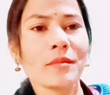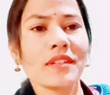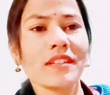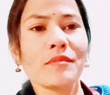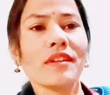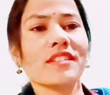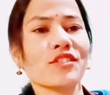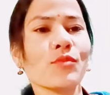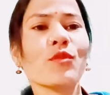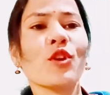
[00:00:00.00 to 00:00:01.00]
में कि मैं अच्छे
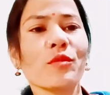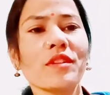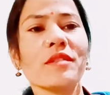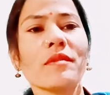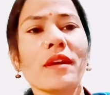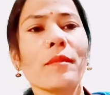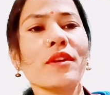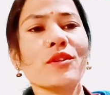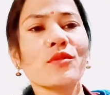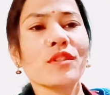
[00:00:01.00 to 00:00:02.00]
से ब्लॉग भी नहीं बना पाई
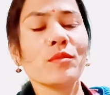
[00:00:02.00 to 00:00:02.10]
क्योंकि